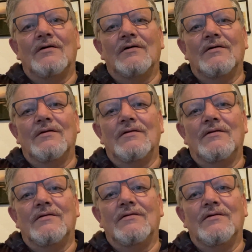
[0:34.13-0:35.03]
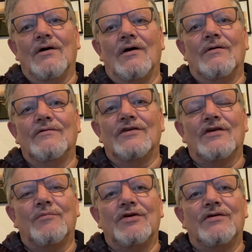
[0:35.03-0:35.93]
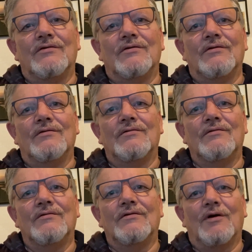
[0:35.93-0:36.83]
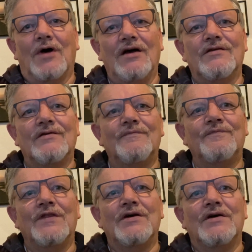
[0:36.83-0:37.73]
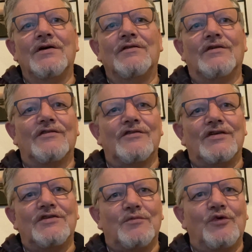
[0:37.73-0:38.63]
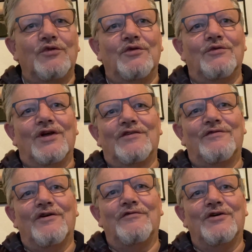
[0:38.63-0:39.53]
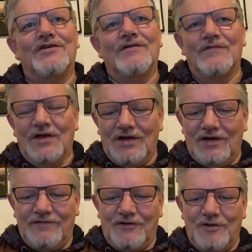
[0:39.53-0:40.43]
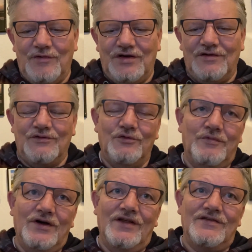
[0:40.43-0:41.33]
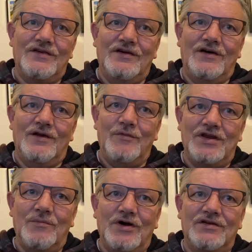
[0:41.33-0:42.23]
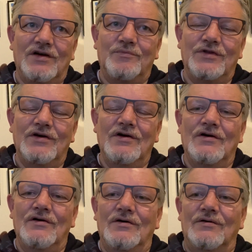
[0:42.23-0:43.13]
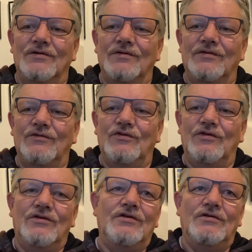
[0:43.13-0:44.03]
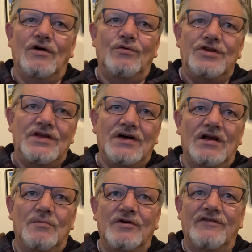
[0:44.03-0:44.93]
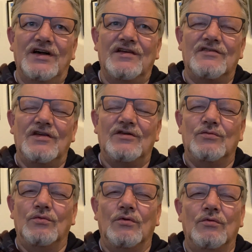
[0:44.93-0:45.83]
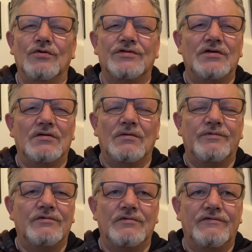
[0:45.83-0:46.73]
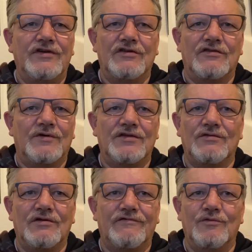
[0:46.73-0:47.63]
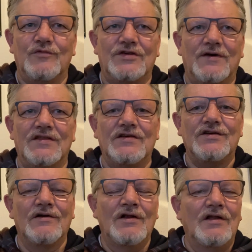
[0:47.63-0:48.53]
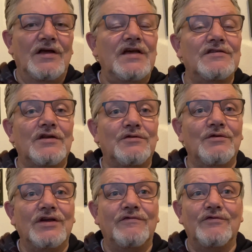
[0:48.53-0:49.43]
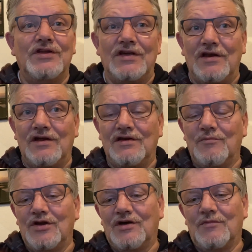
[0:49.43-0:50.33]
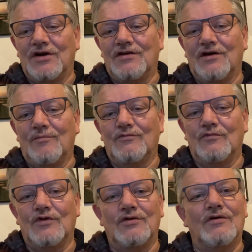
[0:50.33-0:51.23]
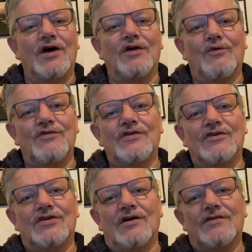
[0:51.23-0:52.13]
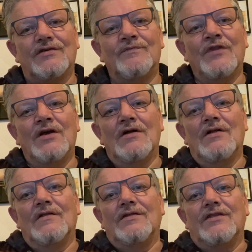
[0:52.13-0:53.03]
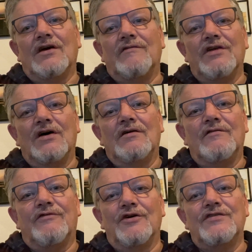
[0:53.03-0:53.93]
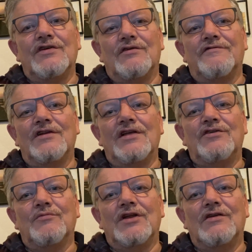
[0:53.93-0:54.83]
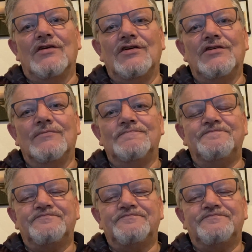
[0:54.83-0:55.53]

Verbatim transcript: Und ja, das habe ich äh, gemacht. Das ist jetzt im Grunde nur das Vorwort. Ich freue mich super, dass ihr alle mitgemacht habt. Und die, die, ja gut, die Teilnahme war jetzt nicht so groß, ich glaube äh, 24 oder 25, ist natürlich für diejenigen, die mitgemacht haben, äh, eine größere Chance. Der Gewinner freut sich hoffentlich über den Tisch.